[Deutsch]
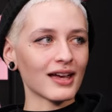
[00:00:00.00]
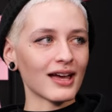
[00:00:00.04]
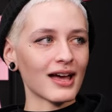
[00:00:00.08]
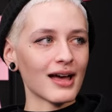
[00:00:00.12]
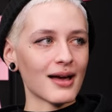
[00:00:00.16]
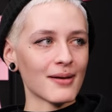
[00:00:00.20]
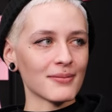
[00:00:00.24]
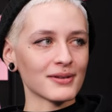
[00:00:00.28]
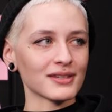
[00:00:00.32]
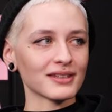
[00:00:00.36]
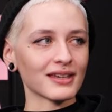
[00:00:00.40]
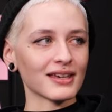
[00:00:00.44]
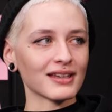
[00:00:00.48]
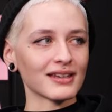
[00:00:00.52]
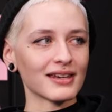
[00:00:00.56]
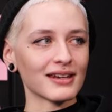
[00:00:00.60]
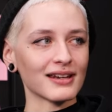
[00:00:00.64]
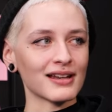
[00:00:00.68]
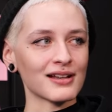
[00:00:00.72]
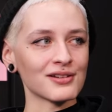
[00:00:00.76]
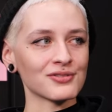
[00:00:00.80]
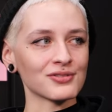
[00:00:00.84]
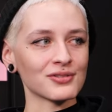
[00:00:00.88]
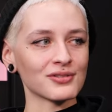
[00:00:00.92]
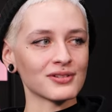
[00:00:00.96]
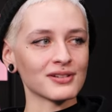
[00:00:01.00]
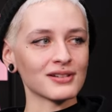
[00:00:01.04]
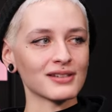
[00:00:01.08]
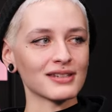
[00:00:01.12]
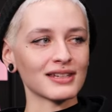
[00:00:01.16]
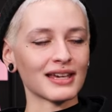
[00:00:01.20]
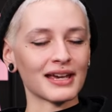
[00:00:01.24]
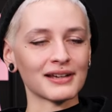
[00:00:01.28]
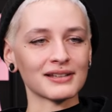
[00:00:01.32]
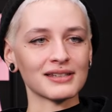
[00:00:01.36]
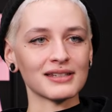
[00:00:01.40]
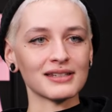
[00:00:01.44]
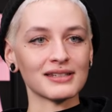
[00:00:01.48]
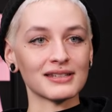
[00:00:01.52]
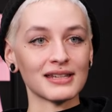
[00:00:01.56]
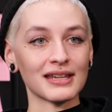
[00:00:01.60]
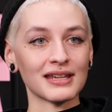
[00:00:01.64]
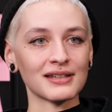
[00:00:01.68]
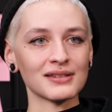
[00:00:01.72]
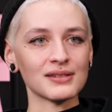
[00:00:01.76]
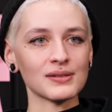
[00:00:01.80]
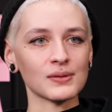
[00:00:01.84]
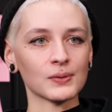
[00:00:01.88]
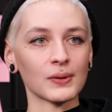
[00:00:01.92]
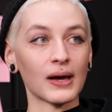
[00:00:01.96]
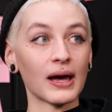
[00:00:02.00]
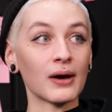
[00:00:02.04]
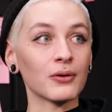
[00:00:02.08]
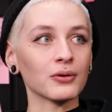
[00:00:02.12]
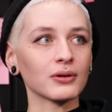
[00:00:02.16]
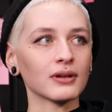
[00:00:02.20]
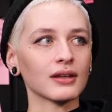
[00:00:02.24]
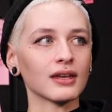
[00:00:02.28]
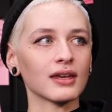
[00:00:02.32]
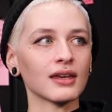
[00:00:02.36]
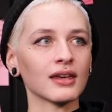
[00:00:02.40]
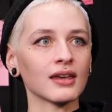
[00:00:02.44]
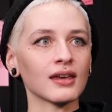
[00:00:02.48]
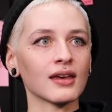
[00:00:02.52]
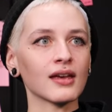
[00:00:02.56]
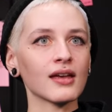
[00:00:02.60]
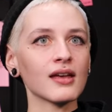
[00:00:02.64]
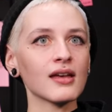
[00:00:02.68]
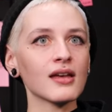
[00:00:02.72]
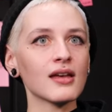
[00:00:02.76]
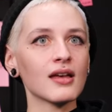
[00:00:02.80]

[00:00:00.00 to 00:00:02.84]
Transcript: aber ich kriege dann halt schon direkt Ideen, so, ah, okay,